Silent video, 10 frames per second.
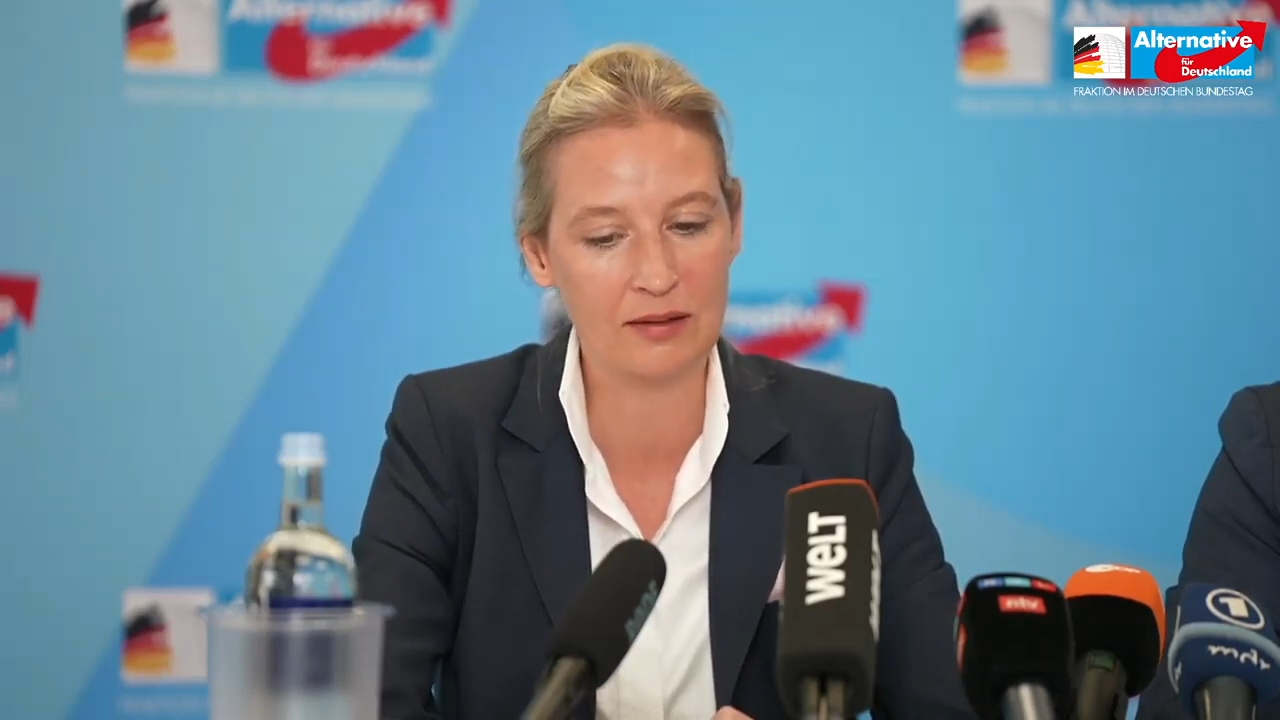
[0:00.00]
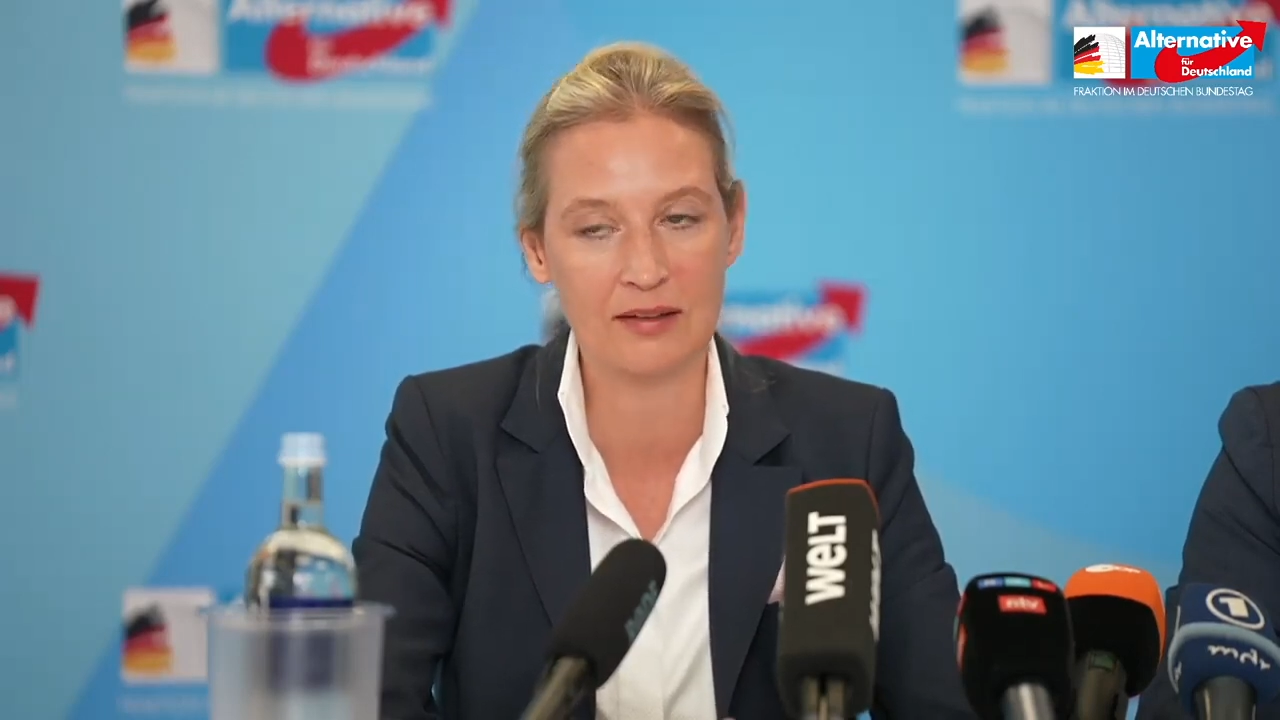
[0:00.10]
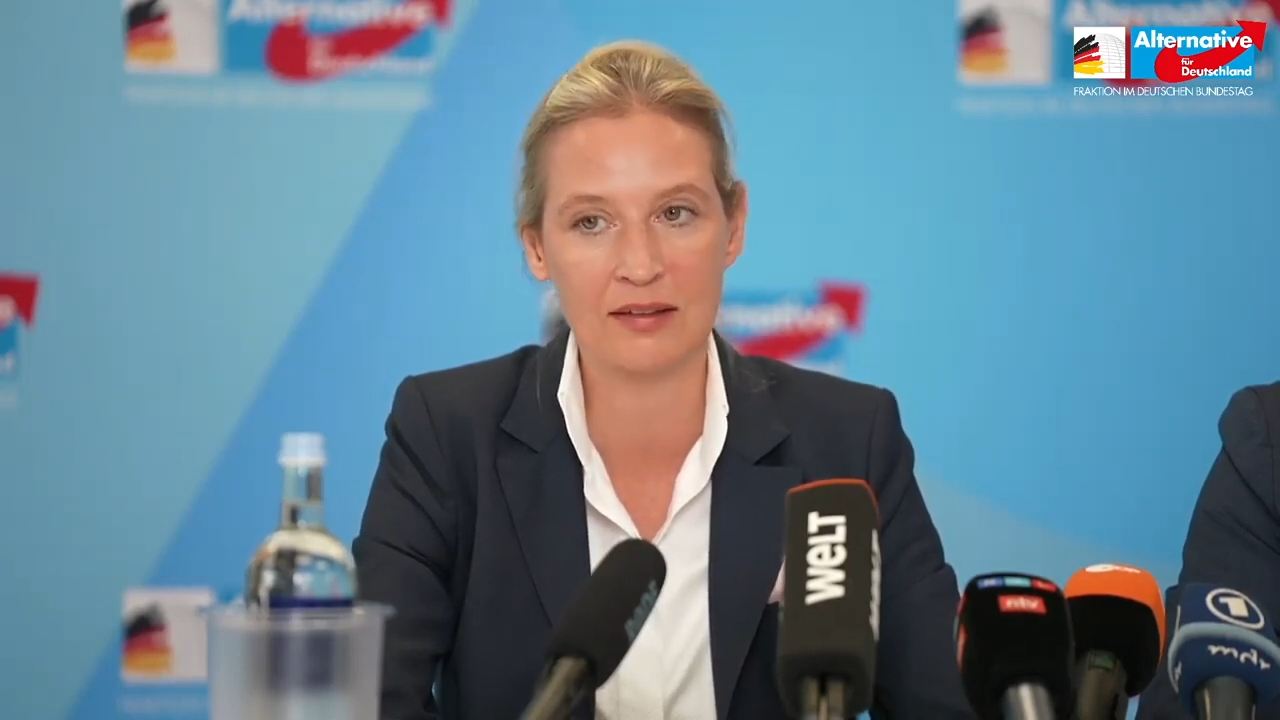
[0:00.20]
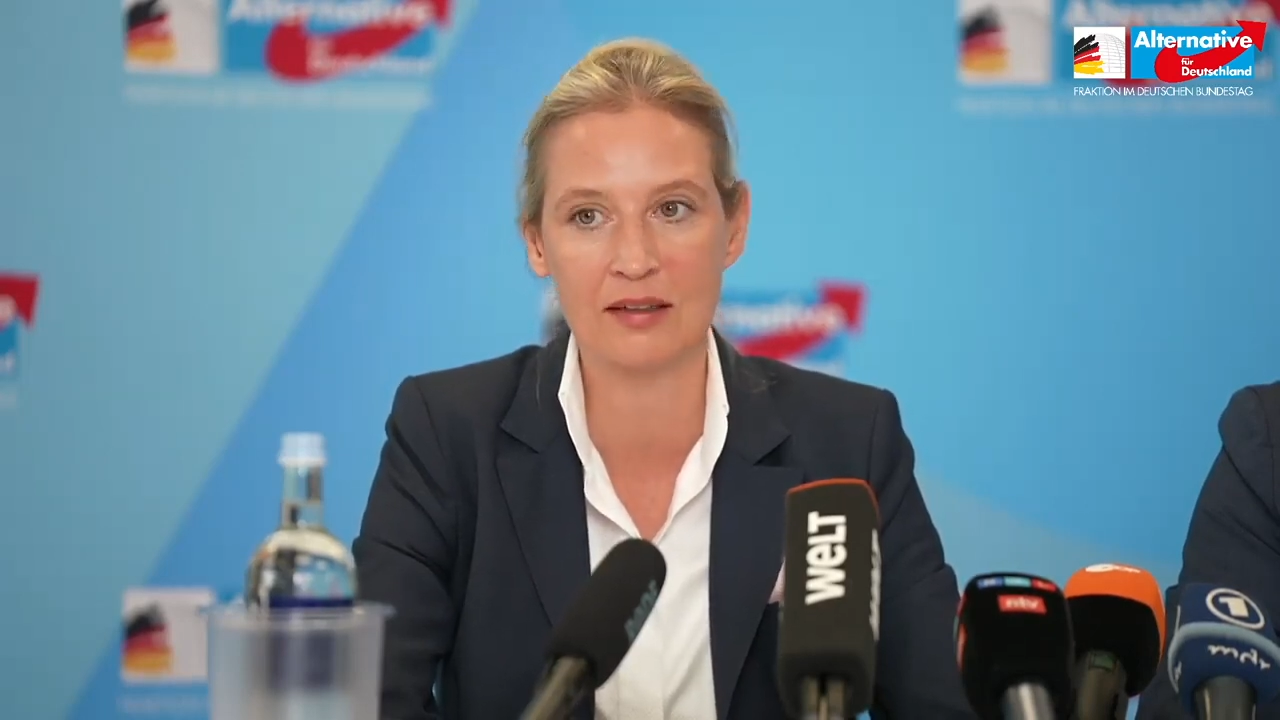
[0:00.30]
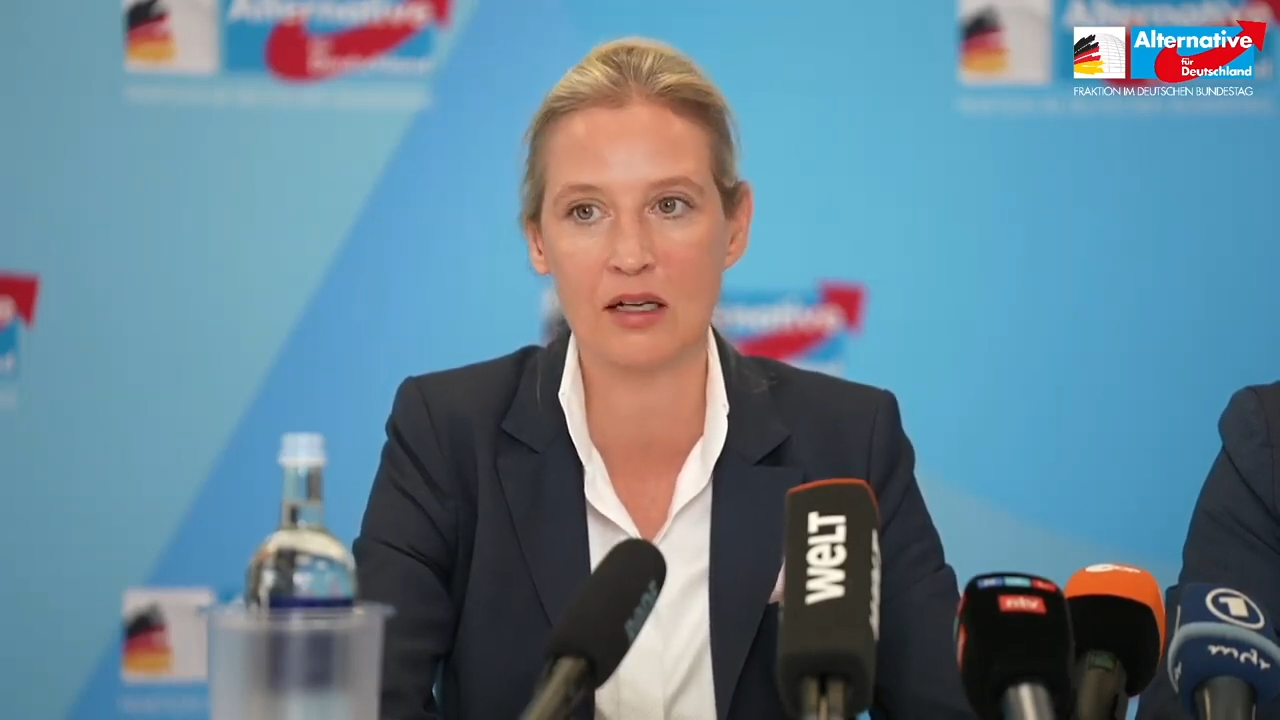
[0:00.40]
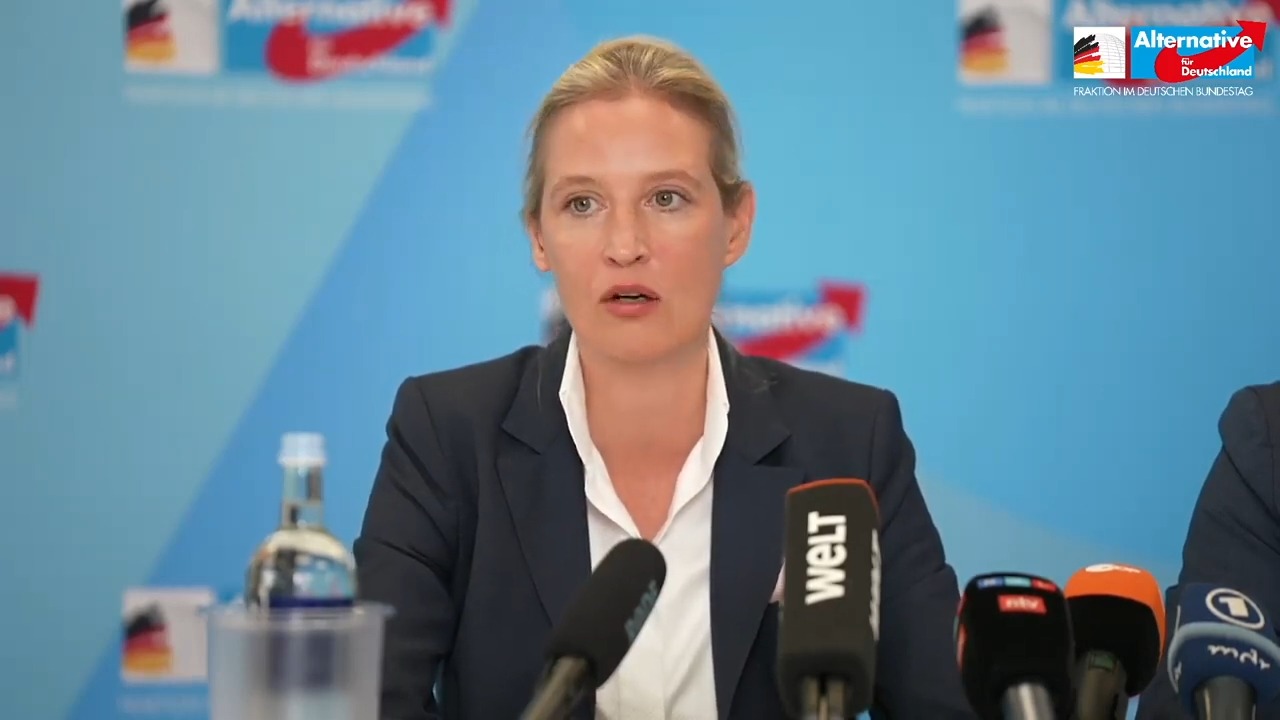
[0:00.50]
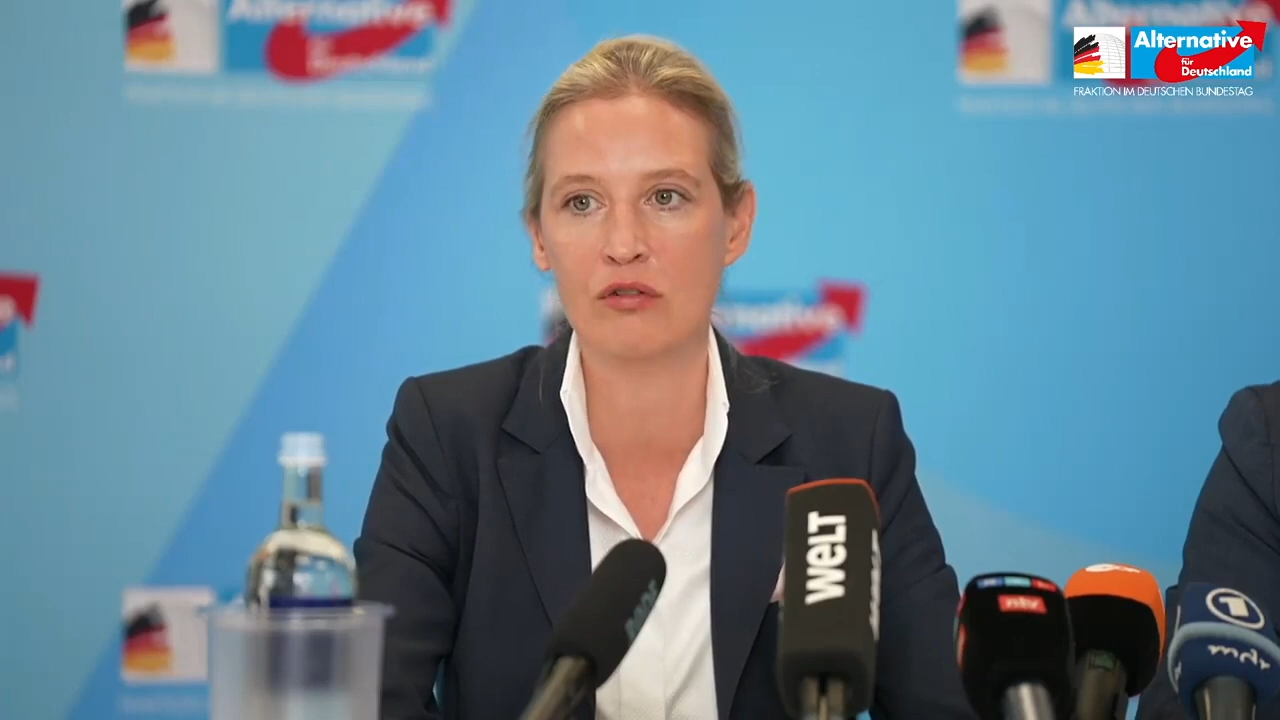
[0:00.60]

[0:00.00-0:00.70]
Und das ist Ihre